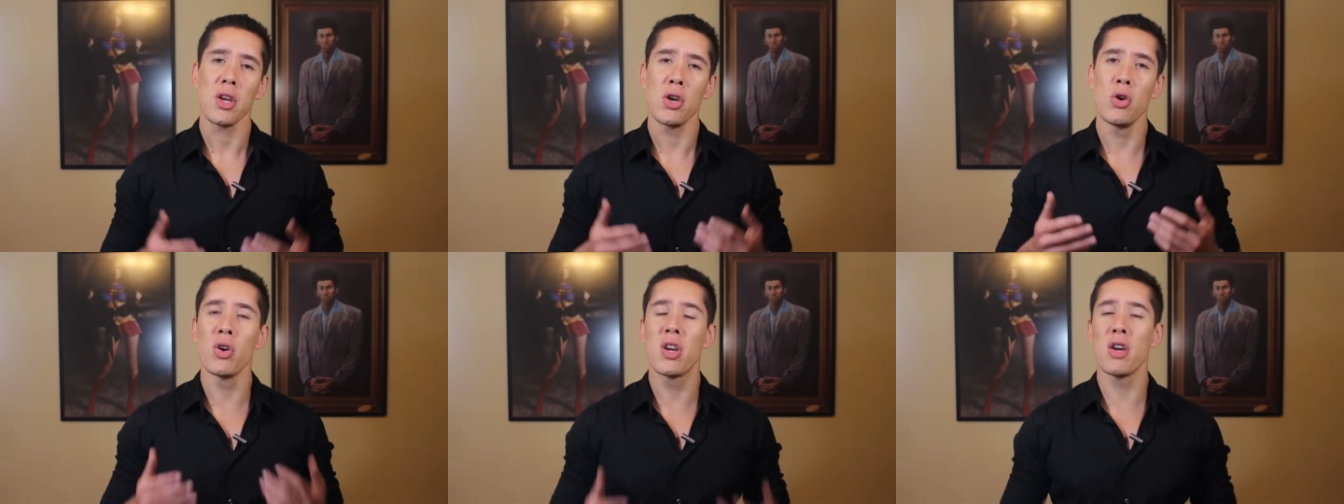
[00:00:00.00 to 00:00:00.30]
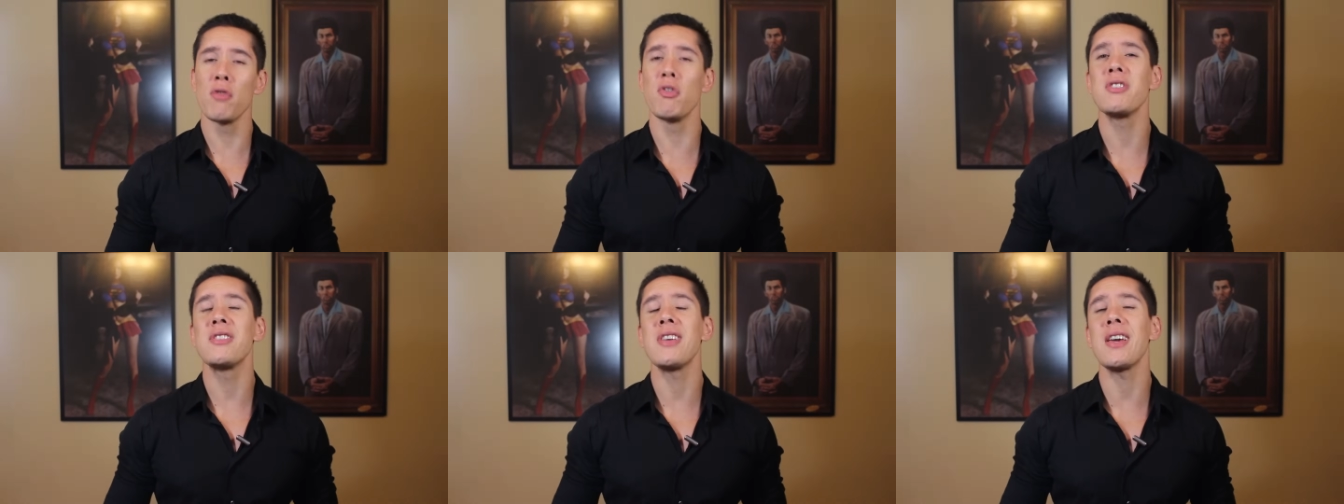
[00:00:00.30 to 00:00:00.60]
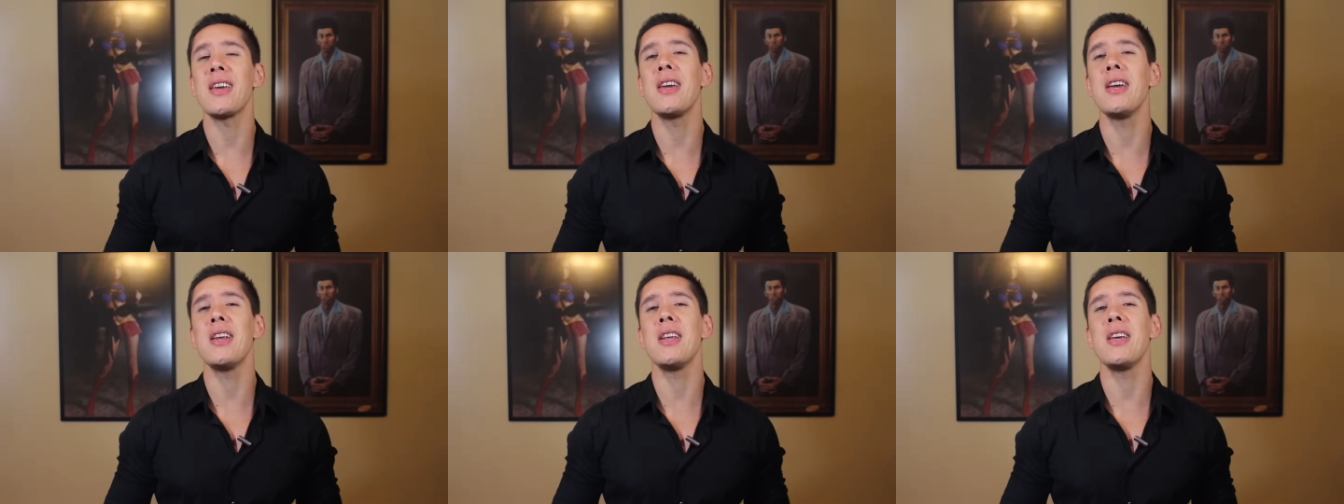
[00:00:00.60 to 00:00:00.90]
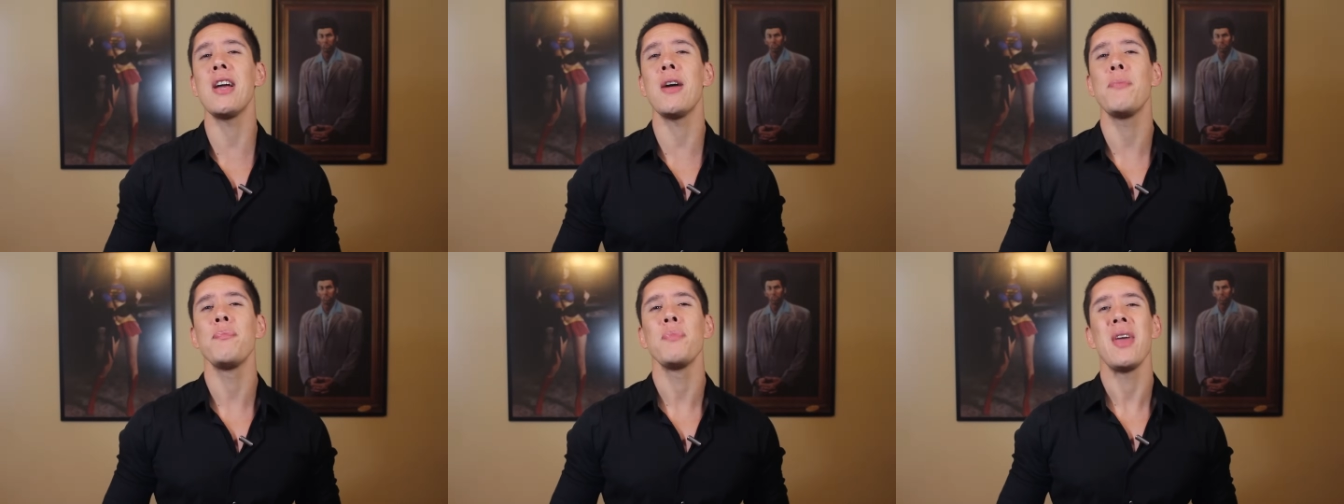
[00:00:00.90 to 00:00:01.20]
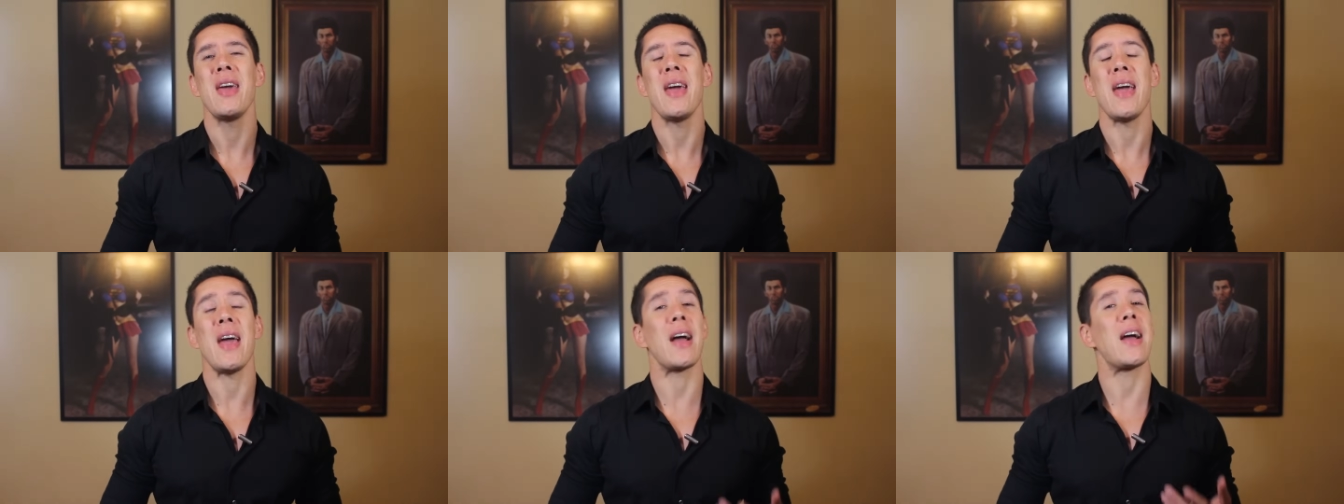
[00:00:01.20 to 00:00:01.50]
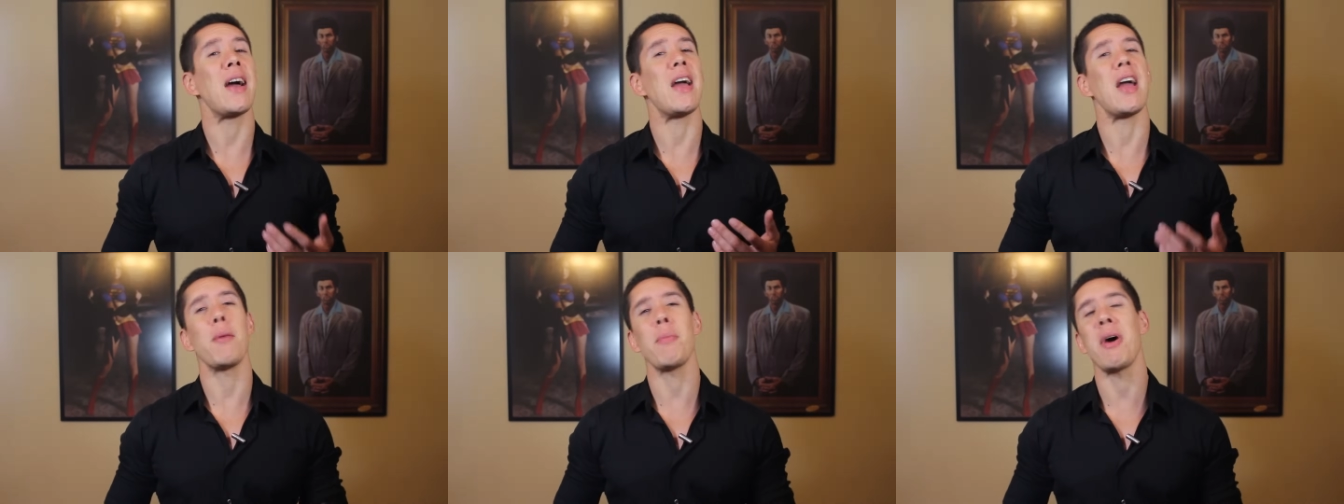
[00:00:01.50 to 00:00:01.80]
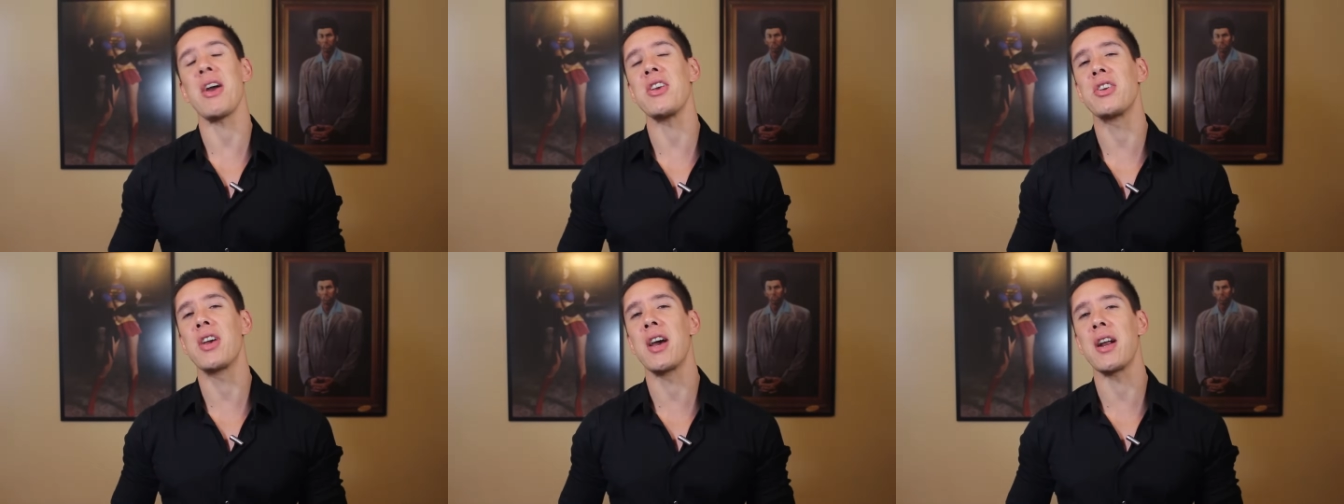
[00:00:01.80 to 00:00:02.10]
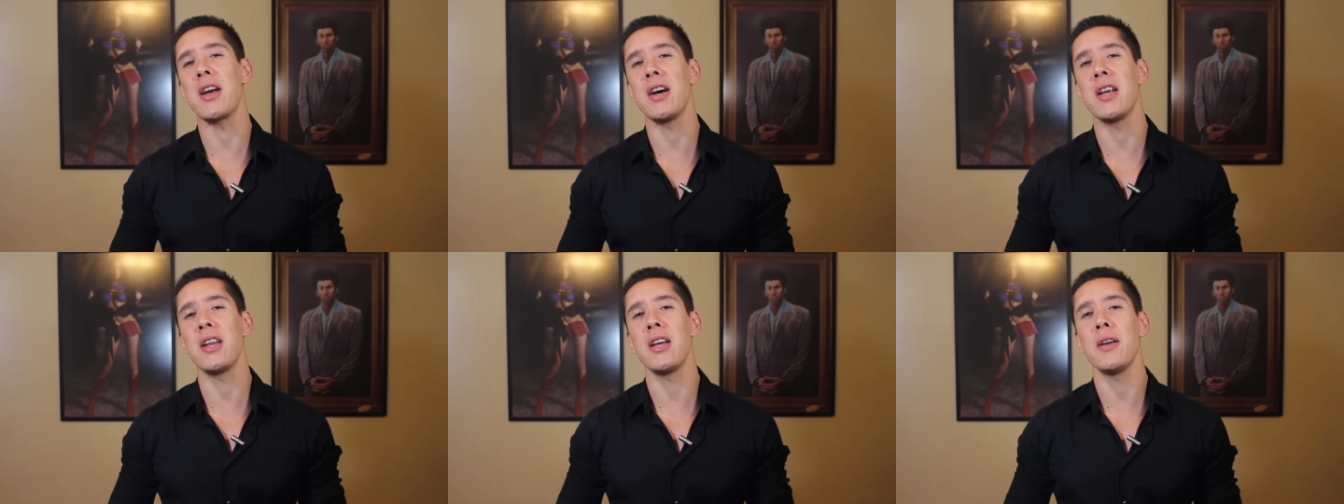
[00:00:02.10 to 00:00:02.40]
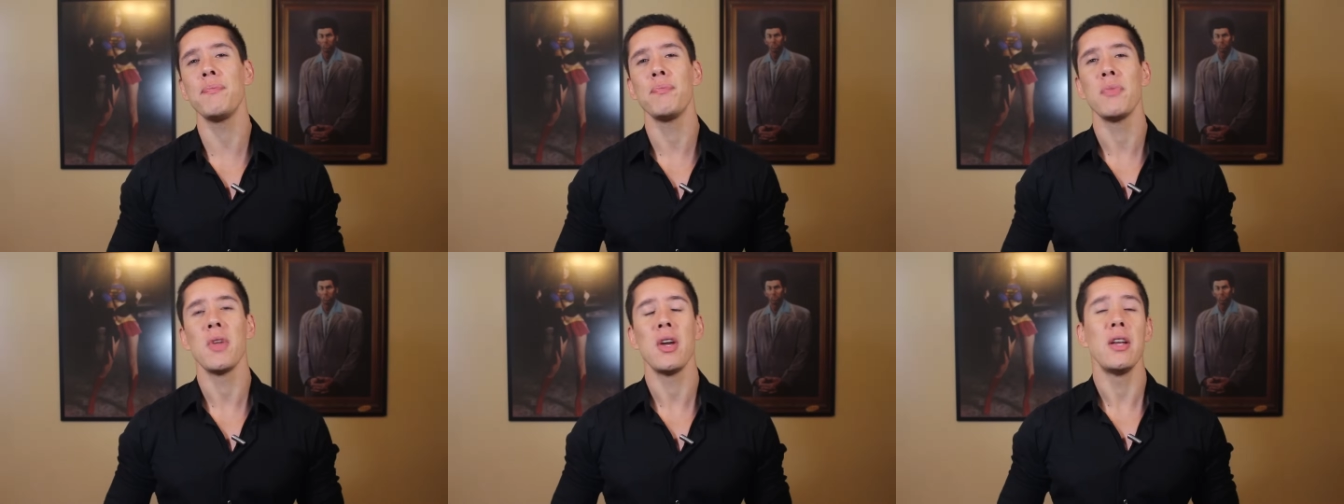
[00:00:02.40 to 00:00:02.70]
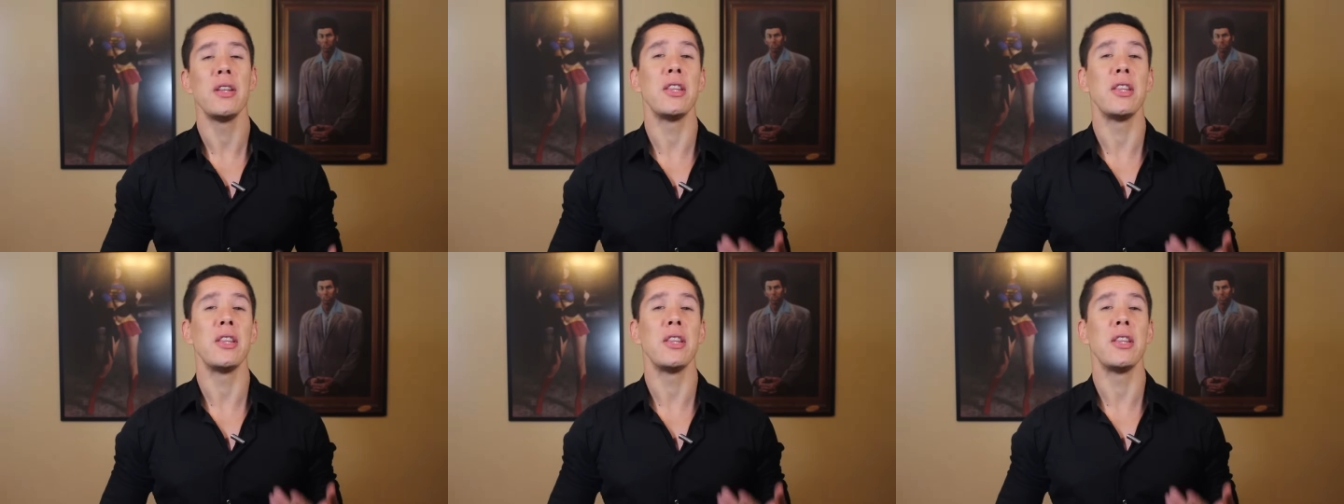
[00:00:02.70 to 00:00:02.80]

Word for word: E o que você queria é ganhar mais grana,